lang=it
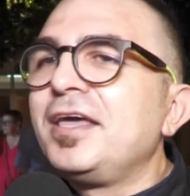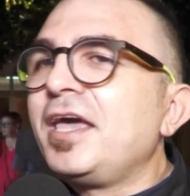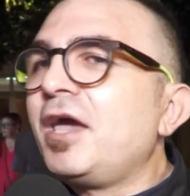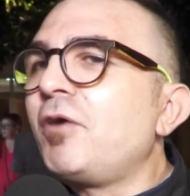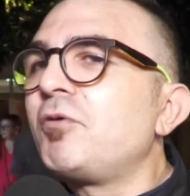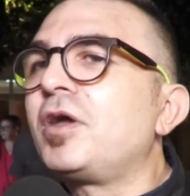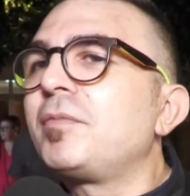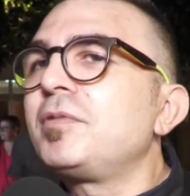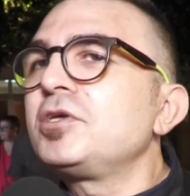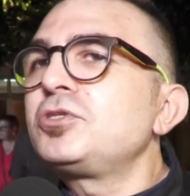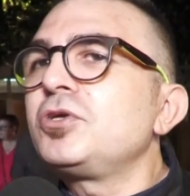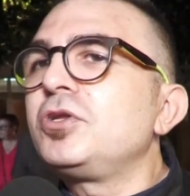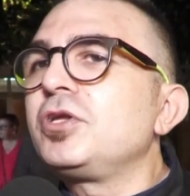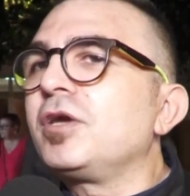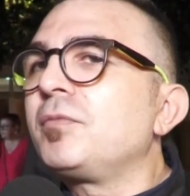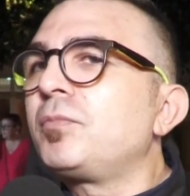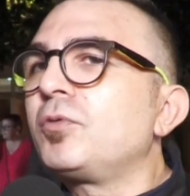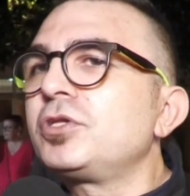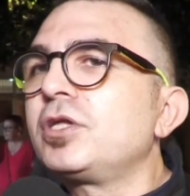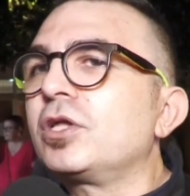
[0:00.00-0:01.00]
È una passione
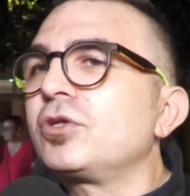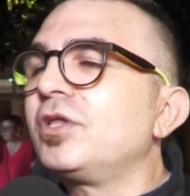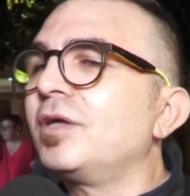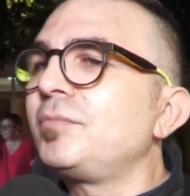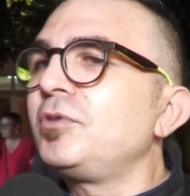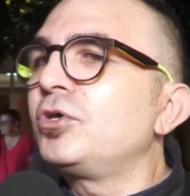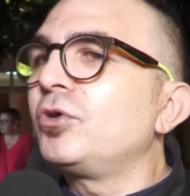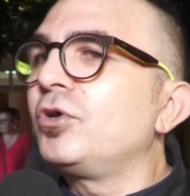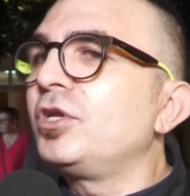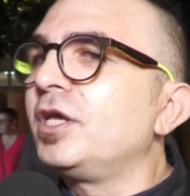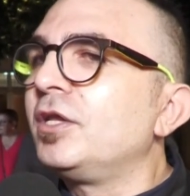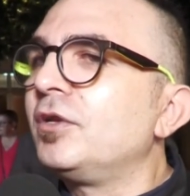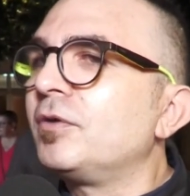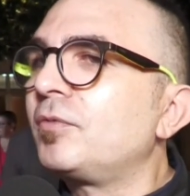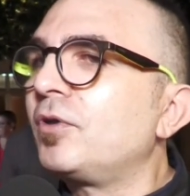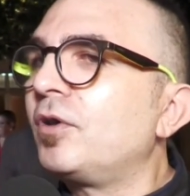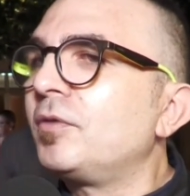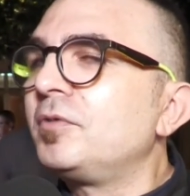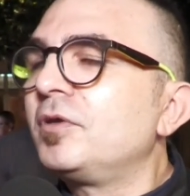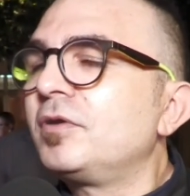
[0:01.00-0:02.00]
che ho portato da piccolino
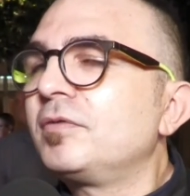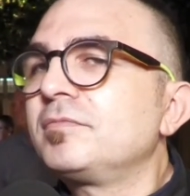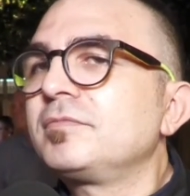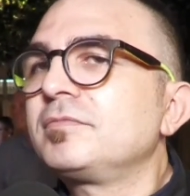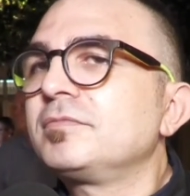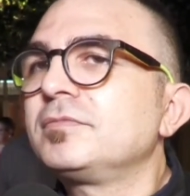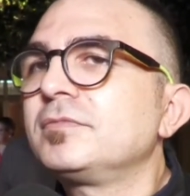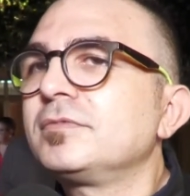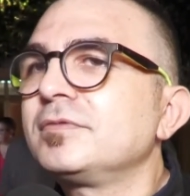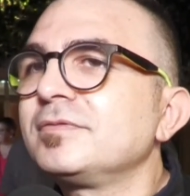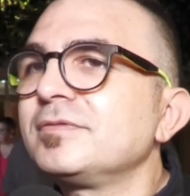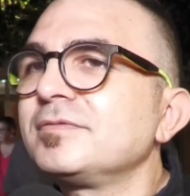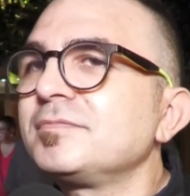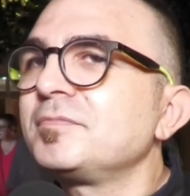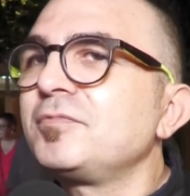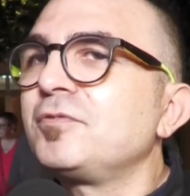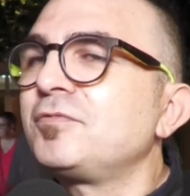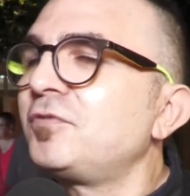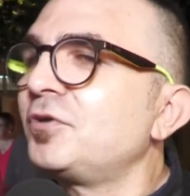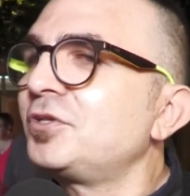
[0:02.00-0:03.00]
proprio, non,
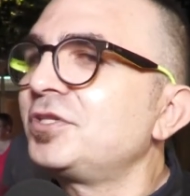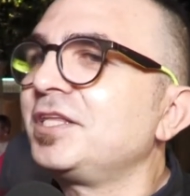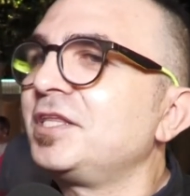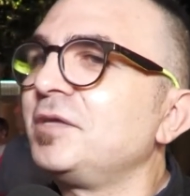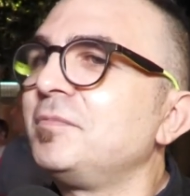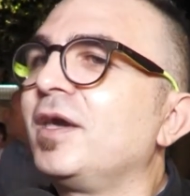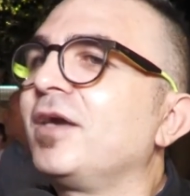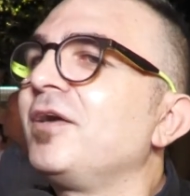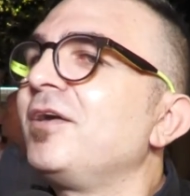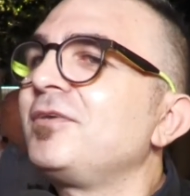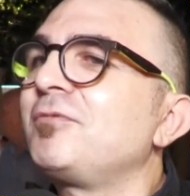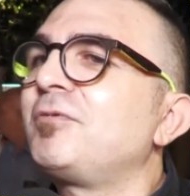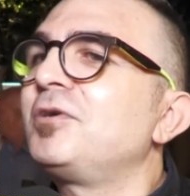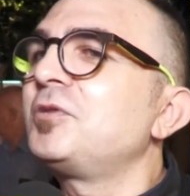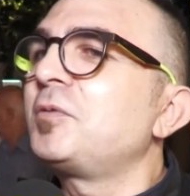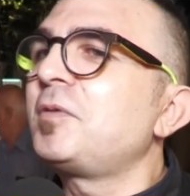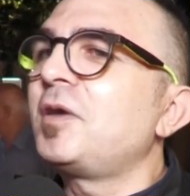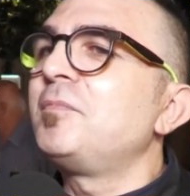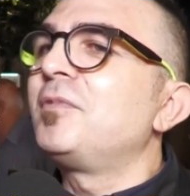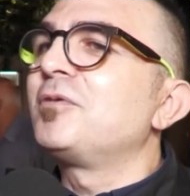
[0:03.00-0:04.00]
più forte di me.
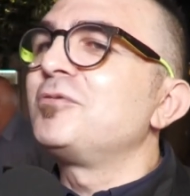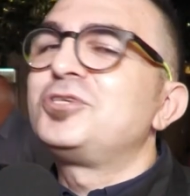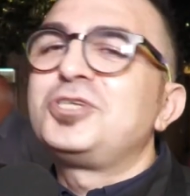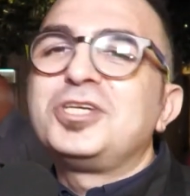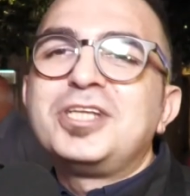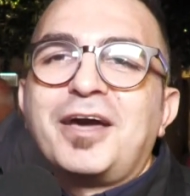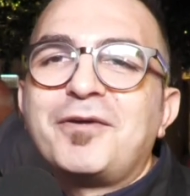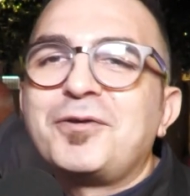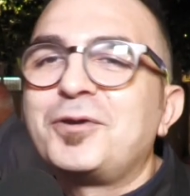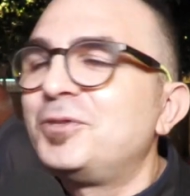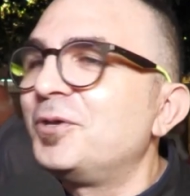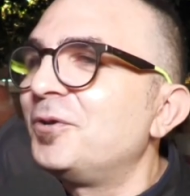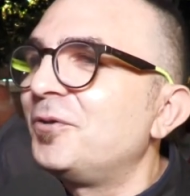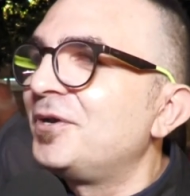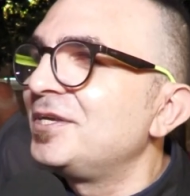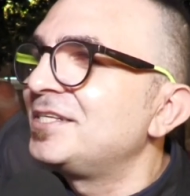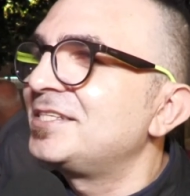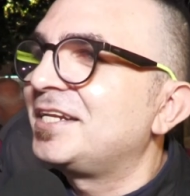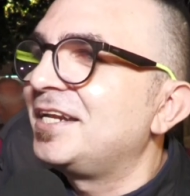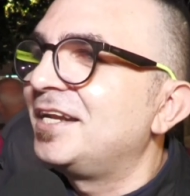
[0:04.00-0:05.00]
Quando mia mamma cucinava io
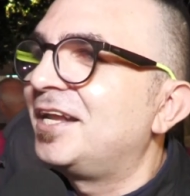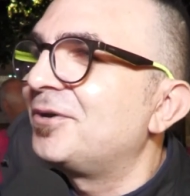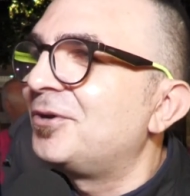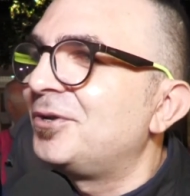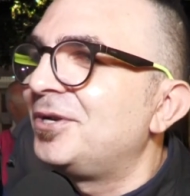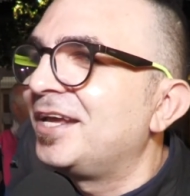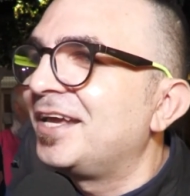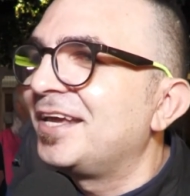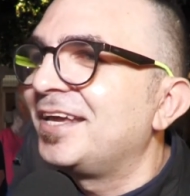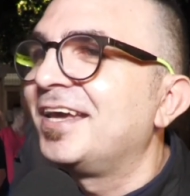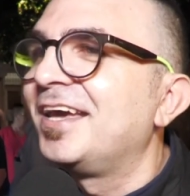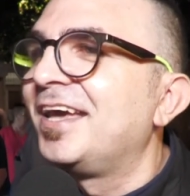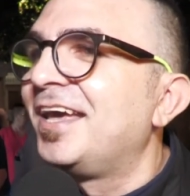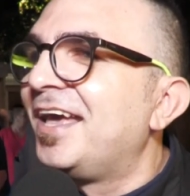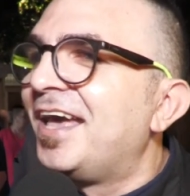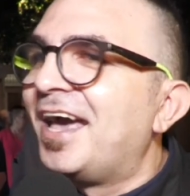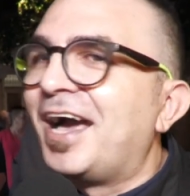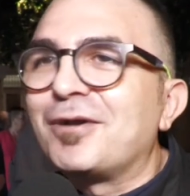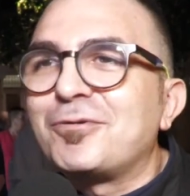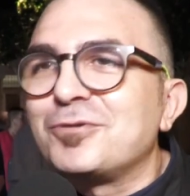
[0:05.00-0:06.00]
dovevo essere là con lei
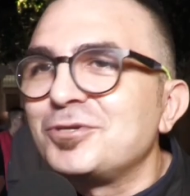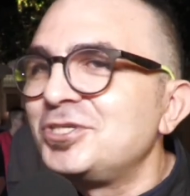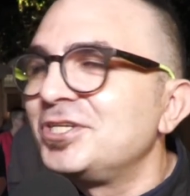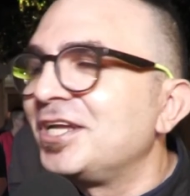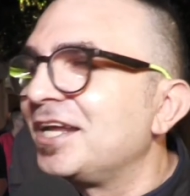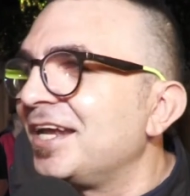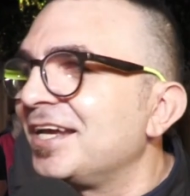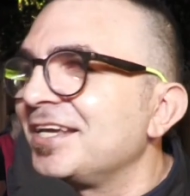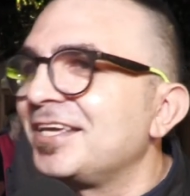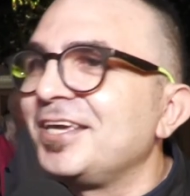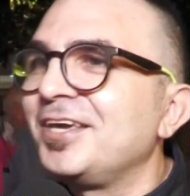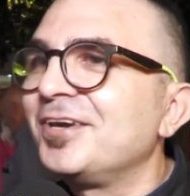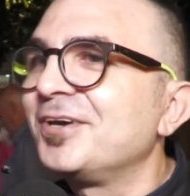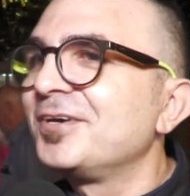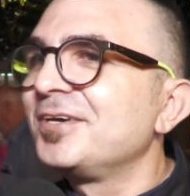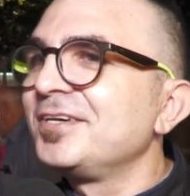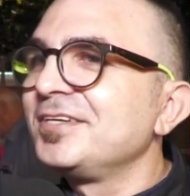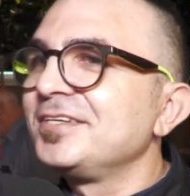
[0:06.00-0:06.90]
a cucinare anch'io,